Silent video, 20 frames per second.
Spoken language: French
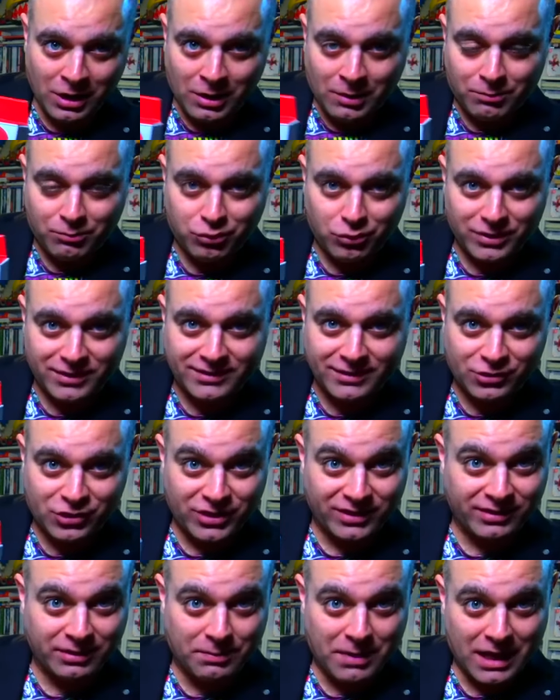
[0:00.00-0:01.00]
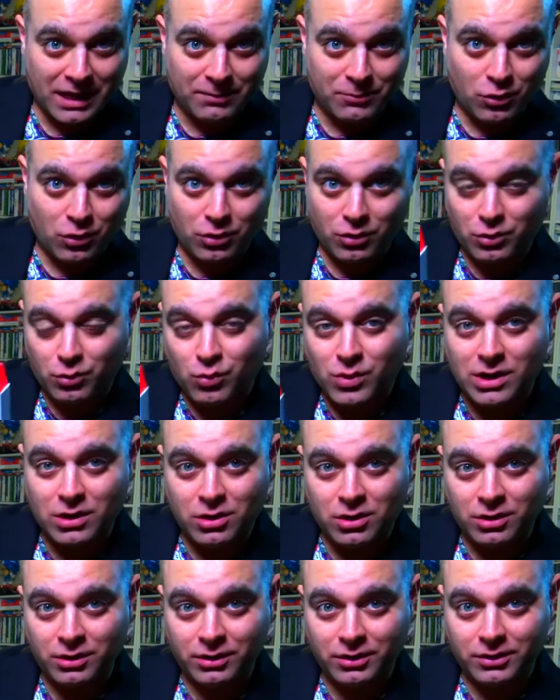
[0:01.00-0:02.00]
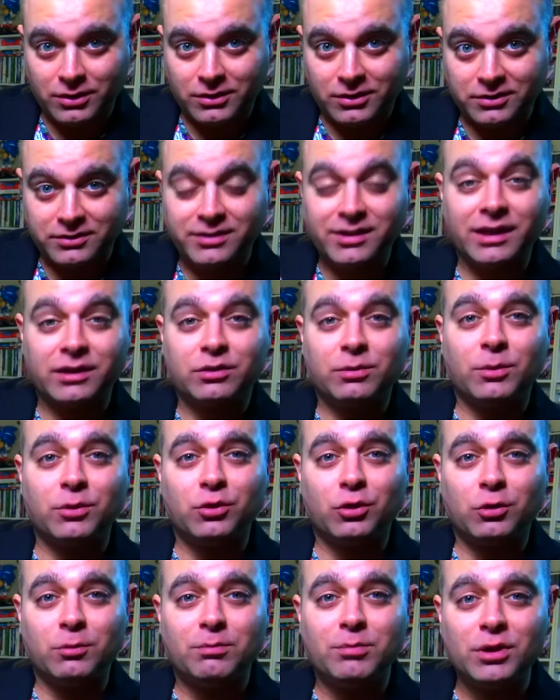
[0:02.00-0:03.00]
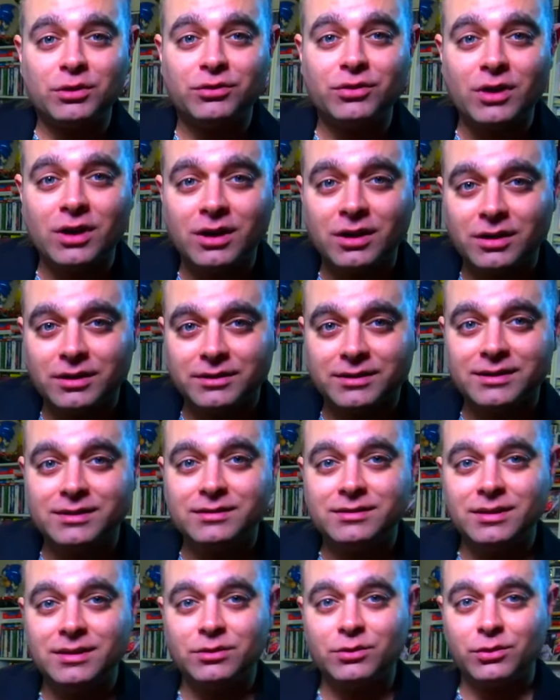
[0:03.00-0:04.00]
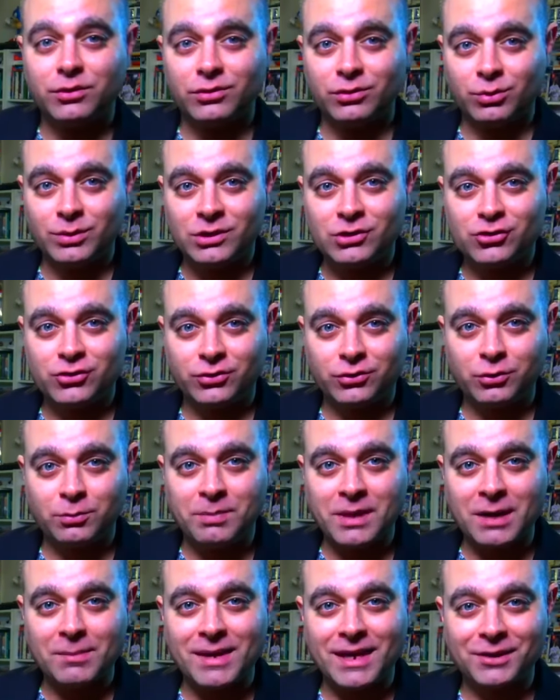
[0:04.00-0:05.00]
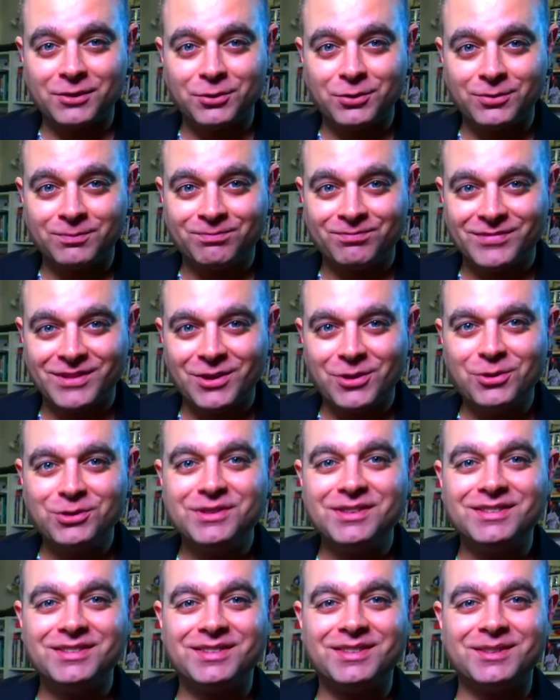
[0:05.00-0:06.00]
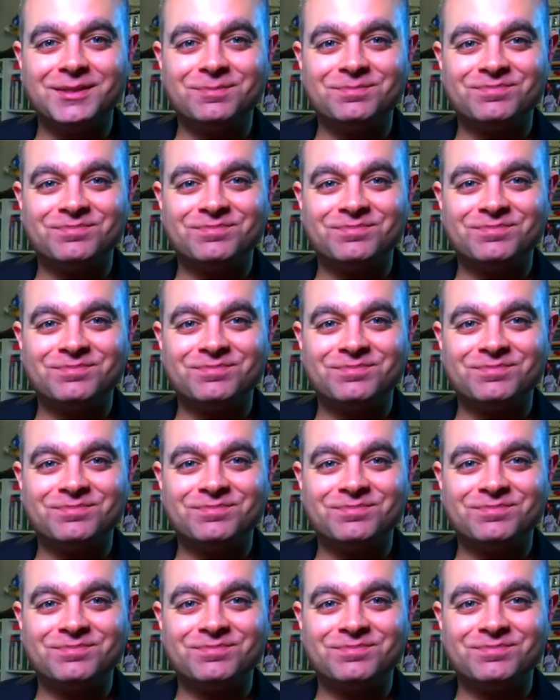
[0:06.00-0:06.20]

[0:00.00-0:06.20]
pour les acheter séparément ou alors directement dans le bundle Nintendo Switch Super Mario Odyssey.